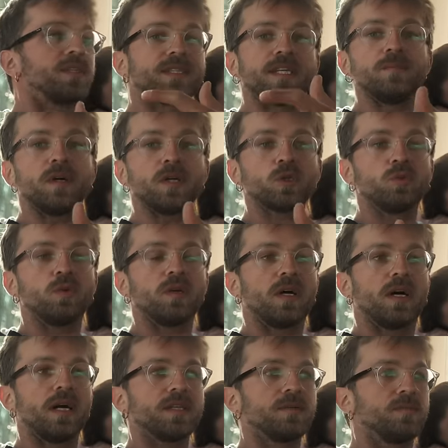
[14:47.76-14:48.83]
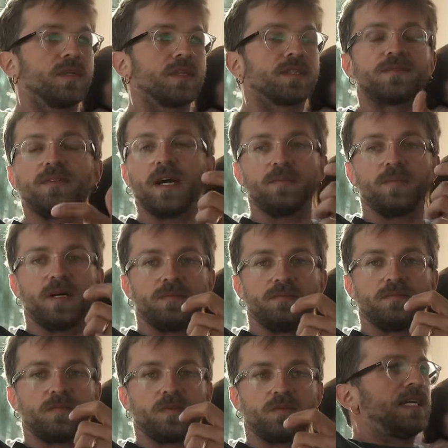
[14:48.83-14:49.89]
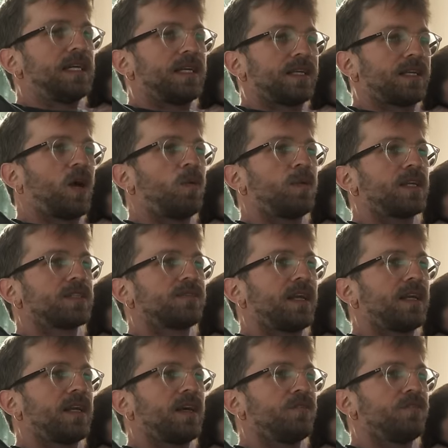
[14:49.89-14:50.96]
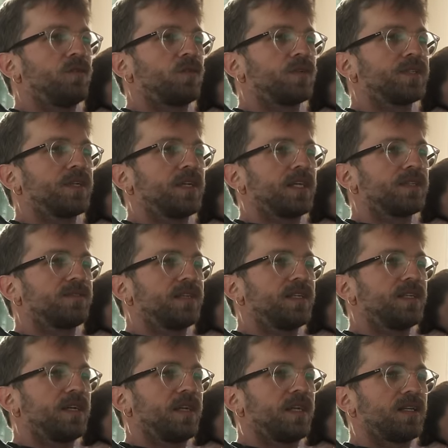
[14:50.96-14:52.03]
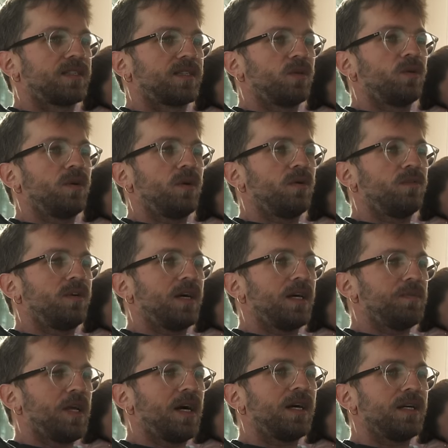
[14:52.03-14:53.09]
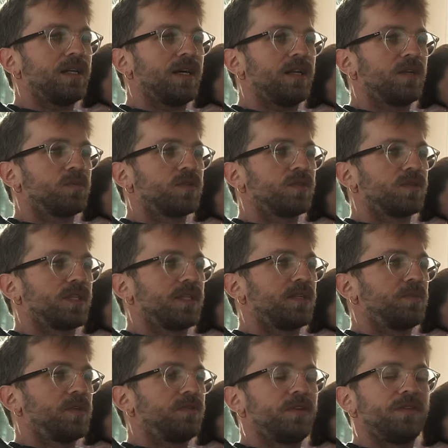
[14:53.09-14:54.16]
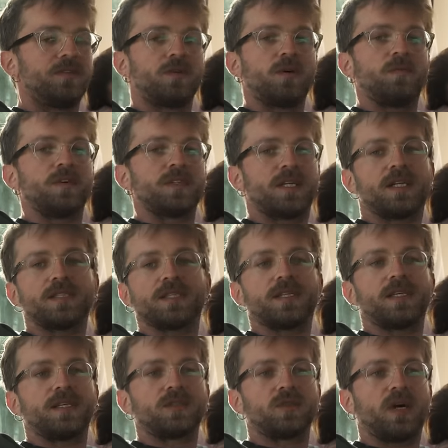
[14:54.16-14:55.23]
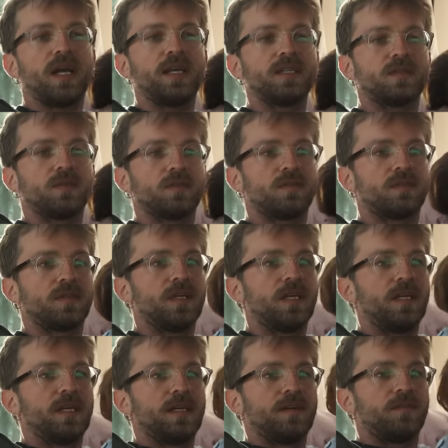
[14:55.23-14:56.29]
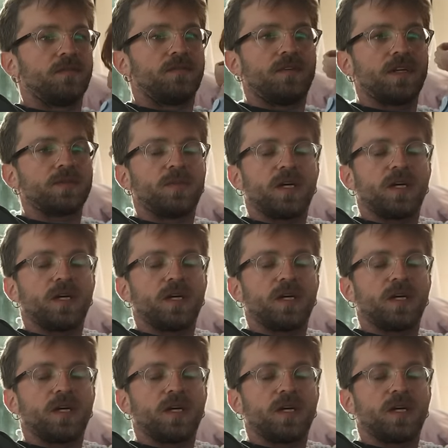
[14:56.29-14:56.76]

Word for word: ich zehn Paar Schuhe oder reichen mir zwei Paar? Ich glaube, dass Vanlife für uns eine ganz wichtige Lektion auch war im Nachhinein, um zu sehen, mit wie viel kommen wir tatsächlich zurecht und ja. was